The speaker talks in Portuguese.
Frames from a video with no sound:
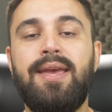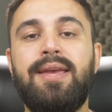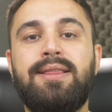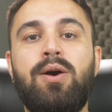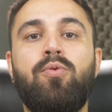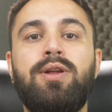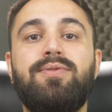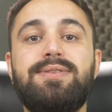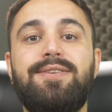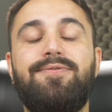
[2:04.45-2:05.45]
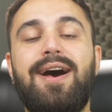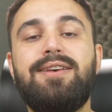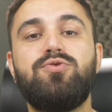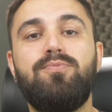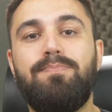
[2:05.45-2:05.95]
Então, quando você
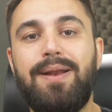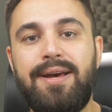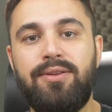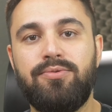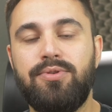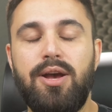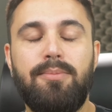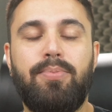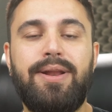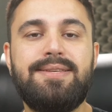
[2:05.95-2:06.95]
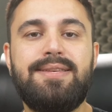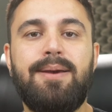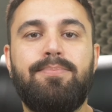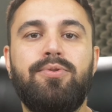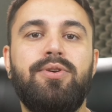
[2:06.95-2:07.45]
faz um plano, por
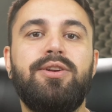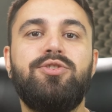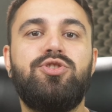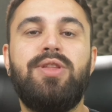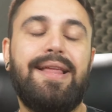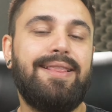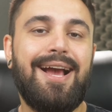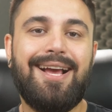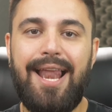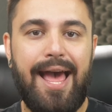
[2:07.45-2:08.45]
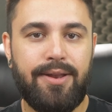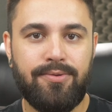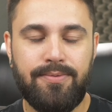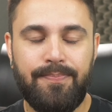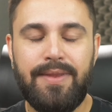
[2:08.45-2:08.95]
exemplo, da, na Claro,